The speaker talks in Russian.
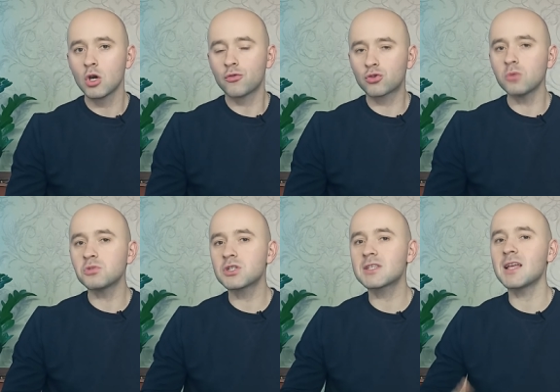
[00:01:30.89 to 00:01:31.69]
в том
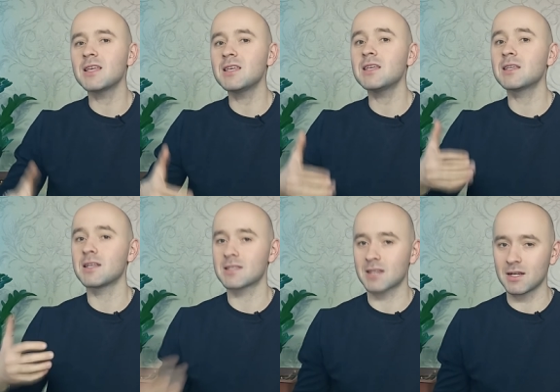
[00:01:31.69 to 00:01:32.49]
числе и
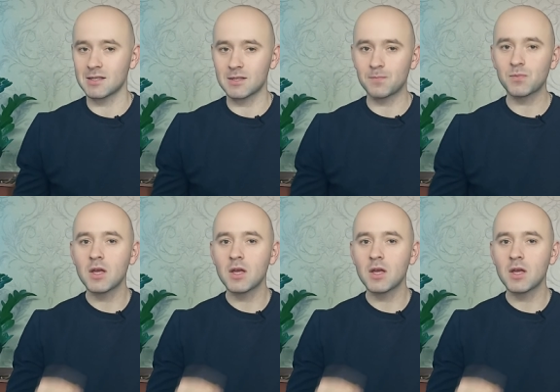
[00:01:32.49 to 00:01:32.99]
иностранцы.